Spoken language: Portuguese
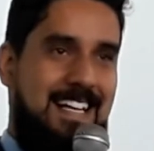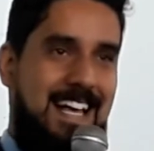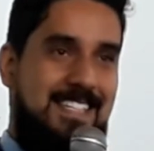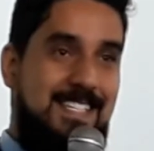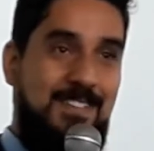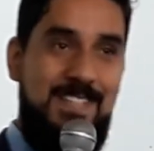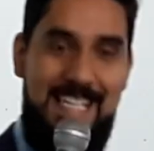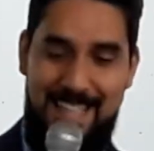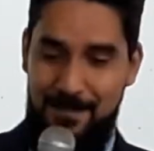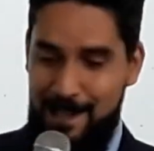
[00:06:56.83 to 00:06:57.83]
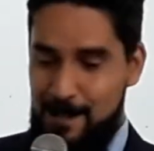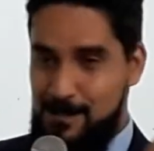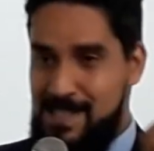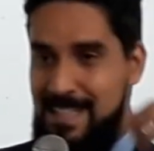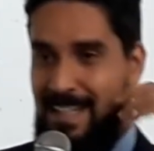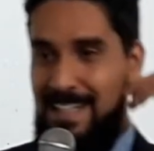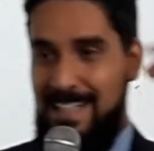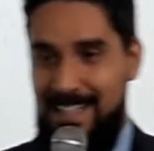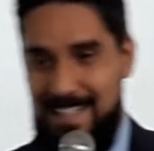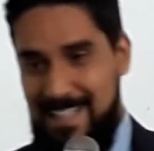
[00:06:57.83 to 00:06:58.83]
Às vezes nós até falamos,
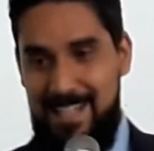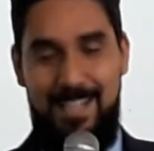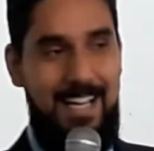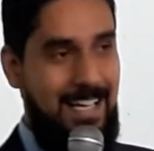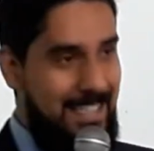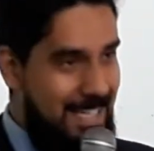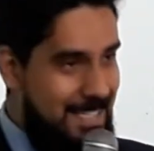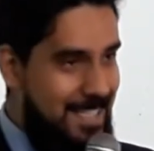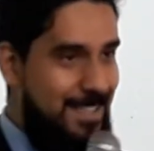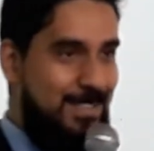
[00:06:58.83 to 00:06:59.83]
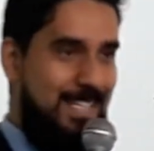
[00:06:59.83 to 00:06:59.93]
acredito